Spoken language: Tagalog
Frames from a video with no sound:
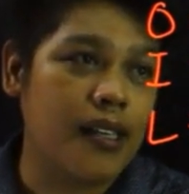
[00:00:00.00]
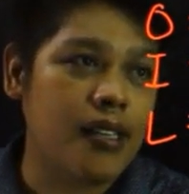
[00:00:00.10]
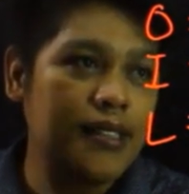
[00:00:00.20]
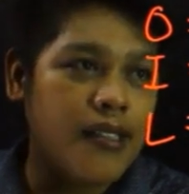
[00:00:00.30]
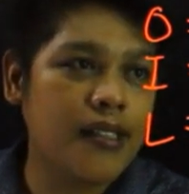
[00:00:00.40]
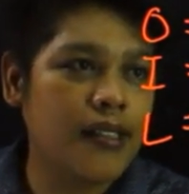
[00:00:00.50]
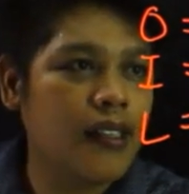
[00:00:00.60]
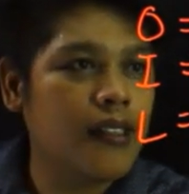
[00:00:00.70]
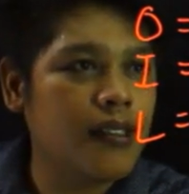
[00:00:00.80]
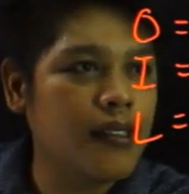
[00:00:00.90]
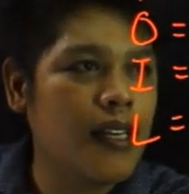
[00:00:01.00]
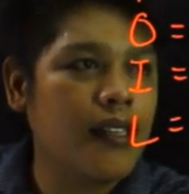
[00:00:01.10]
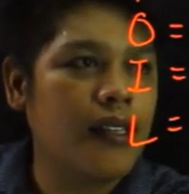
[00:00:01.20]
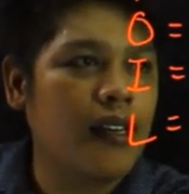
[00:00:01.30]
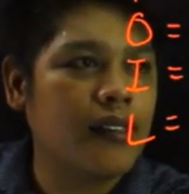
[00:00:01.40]
heating, 6, this
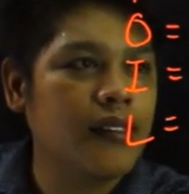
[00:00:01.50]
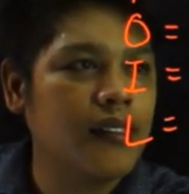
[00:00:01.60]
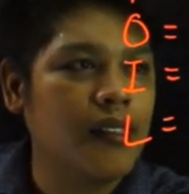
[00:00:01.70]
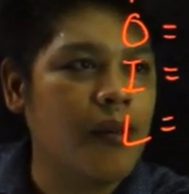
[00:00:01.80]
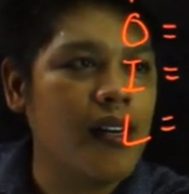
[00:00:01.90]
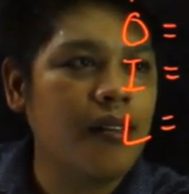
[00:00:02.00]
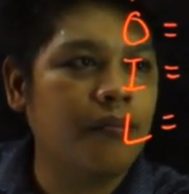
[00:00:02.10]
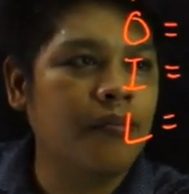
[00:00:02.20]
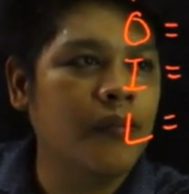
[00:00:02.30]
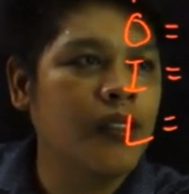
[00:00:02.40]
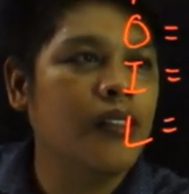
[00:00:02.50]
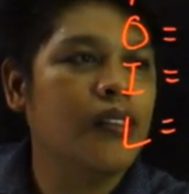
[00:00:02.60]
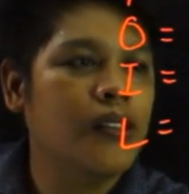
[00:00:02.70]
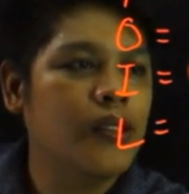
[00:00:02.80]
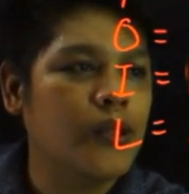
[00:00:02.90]
is 8x, di ba?
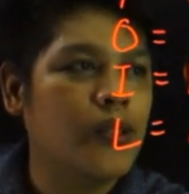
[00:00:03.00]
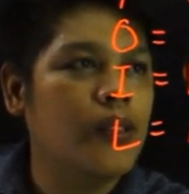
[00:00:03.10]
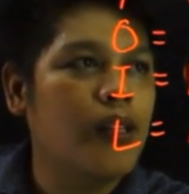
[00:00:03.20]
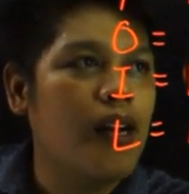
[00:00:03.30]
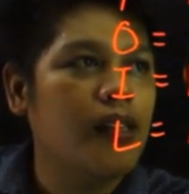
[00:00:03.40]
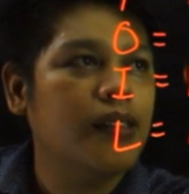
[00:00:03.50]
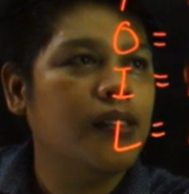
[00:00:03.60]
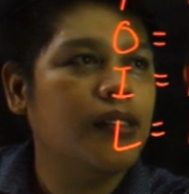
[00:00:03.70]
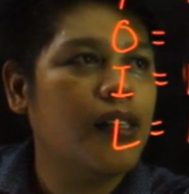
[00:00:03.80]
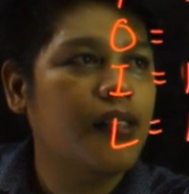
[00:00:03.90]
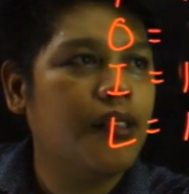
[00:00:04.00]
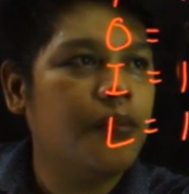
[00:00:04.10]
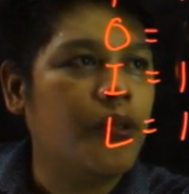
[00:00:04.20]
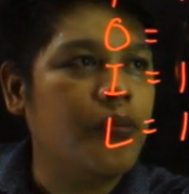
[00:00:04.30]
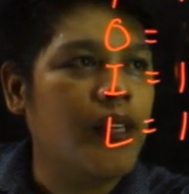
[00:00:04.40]
So, ang
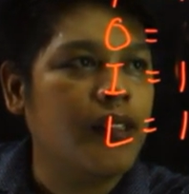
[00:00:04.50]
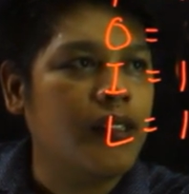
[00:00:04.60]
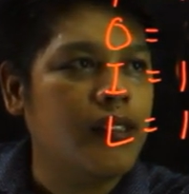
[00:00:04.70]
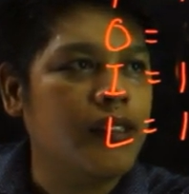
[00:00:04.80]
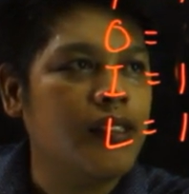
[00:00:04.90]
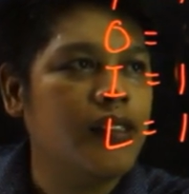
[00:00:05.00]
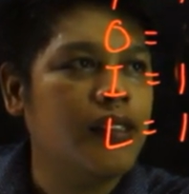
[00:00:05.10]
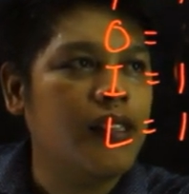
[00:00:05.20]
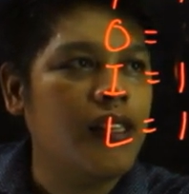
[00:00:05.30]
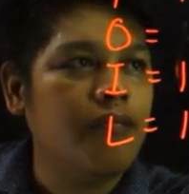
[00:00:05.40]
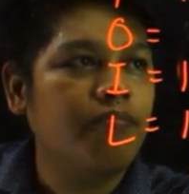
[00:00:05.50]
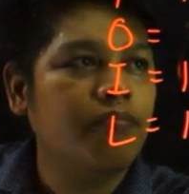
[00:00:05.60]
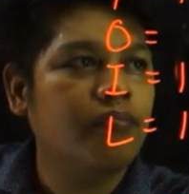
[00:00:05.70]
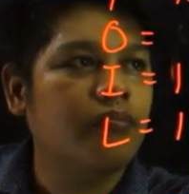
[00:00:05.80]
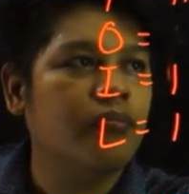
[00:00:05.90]
standard form natin is
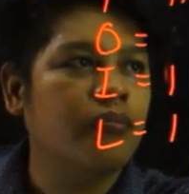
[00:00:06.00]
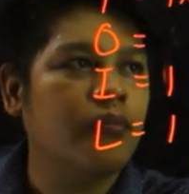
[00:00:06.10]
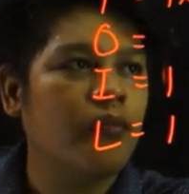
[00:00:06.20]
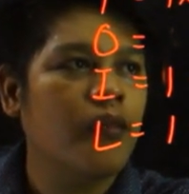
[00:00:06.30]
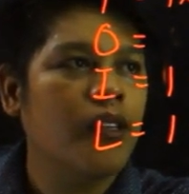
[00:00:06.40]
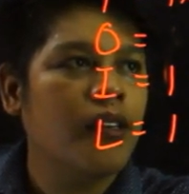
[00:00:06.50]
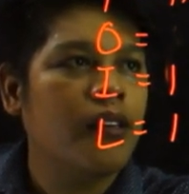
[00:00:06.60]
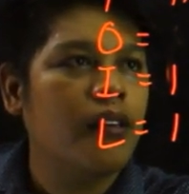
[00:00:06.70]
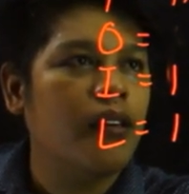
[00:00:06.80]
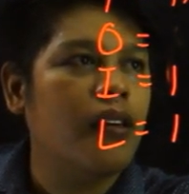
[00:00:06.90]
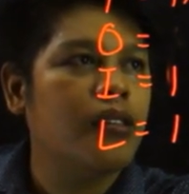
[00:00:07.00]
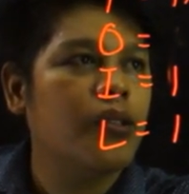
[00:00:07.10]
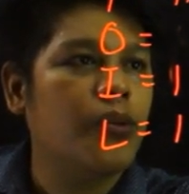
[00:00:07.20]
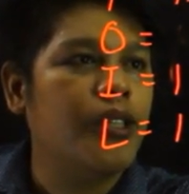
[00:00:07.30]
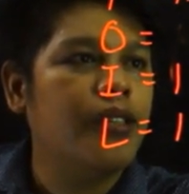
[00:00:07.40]
16x
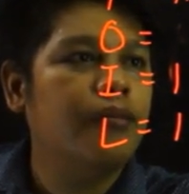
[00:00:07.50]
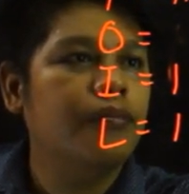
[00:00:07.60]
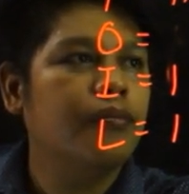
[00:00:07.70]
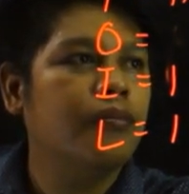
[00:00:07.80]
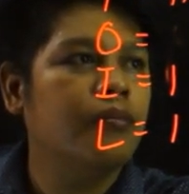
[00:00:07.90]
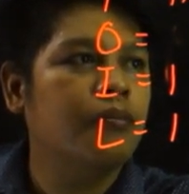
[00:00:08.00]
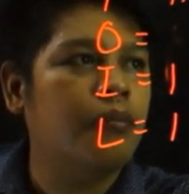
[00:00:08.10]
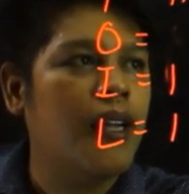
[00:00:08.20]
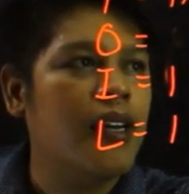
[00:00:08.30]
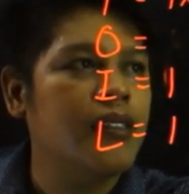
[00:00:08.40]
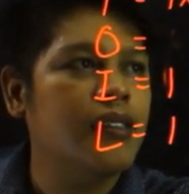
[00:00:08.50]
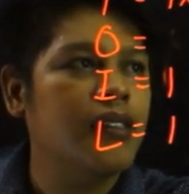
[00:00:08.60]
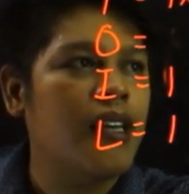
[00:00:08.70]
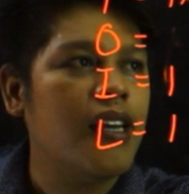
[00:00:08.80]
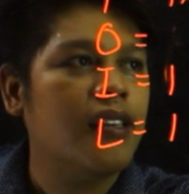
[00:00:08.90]
squared
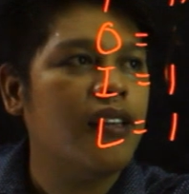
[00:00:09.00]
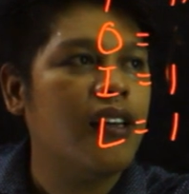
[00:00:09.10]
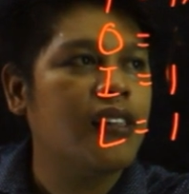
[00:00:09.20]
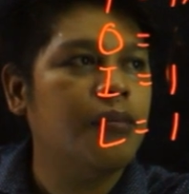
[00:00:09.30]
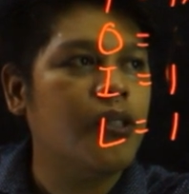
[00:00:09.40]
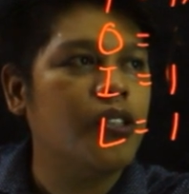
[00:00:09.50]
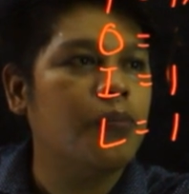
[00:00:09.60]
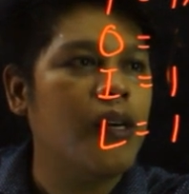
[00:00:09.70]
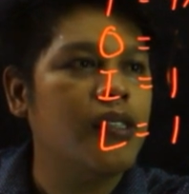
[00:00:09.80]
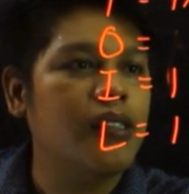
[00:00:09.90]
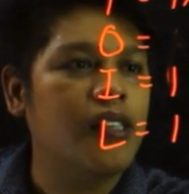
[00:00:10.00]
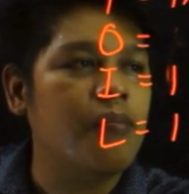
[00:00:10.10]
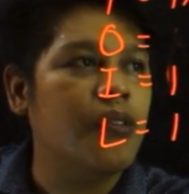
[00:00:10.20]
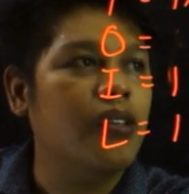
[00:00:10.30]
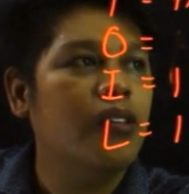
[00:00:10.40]
plus 8x because
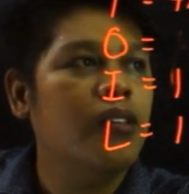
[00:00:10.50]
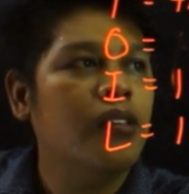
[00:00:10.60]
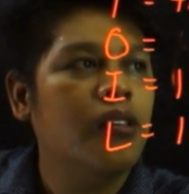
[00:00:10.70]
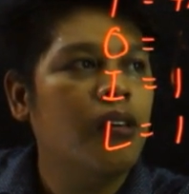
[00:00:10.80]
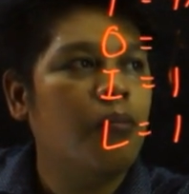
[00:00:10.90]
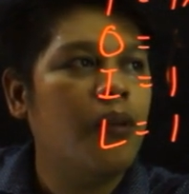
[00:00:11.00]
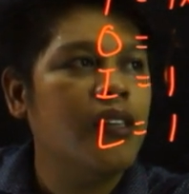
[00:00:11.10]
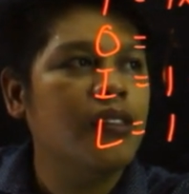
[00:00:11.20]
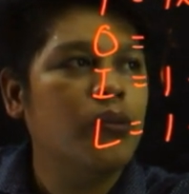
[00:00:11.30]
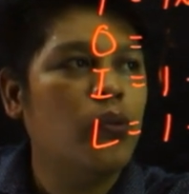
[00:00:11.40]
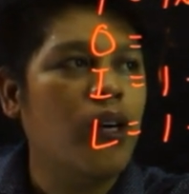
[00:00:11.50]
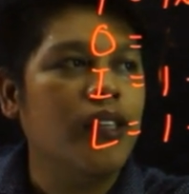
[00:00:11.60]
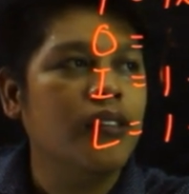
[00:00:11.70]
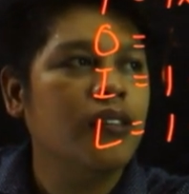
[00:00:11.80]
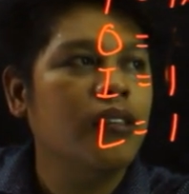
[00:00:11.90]
positive, no? Plus
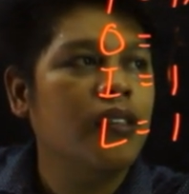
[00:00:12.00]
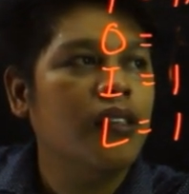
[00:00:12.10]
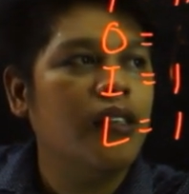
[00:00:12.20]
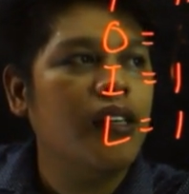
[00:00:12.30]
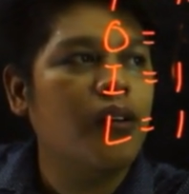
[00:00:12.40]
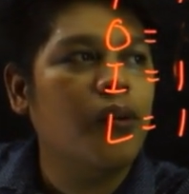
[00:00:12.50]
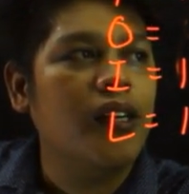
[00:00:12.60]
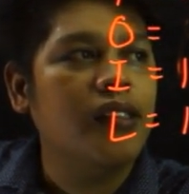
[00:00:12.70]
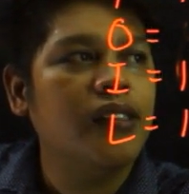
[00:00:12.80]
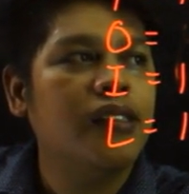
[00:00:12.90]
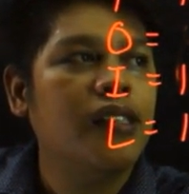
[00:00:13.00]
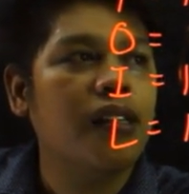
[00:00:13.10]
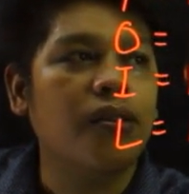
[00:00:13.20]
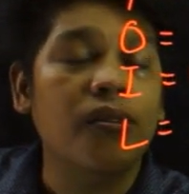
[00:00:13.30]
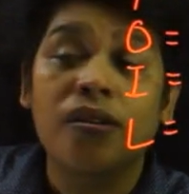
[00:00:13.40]
1 equals
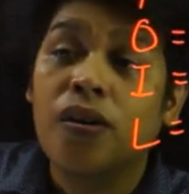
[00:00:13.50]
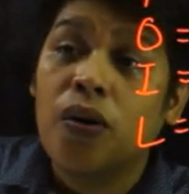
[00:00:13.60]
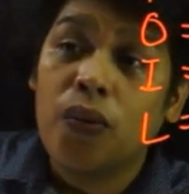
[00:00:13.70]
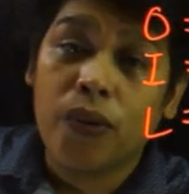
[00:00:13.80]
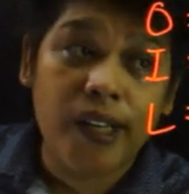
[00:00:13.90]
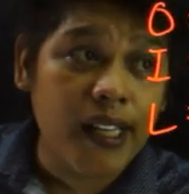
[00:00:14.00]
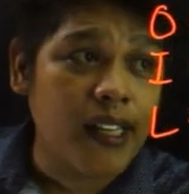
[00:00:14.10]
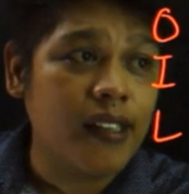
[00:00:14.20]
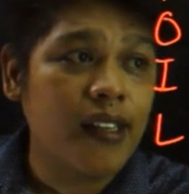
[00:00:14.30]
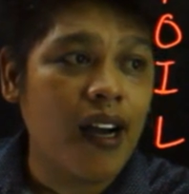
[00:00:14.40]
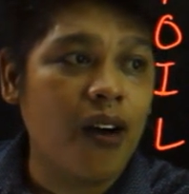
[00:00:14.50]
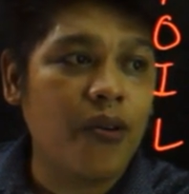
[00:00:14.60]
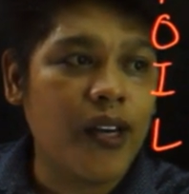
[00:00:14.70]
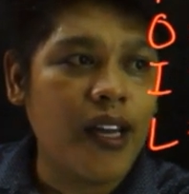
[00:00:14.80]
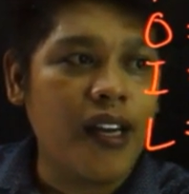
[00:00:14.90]
0
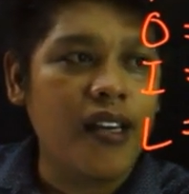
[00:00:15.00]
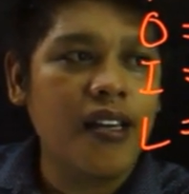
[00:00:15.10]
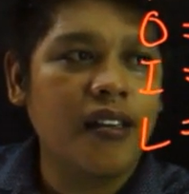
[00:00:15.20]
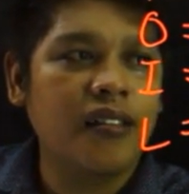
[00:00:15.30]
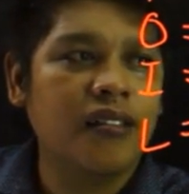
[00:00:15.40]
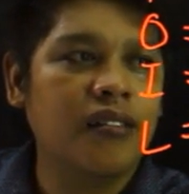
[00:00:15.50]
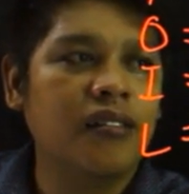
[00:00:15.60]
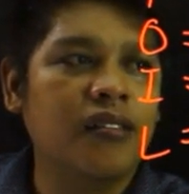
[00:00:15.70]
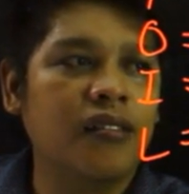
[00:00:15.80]
in our A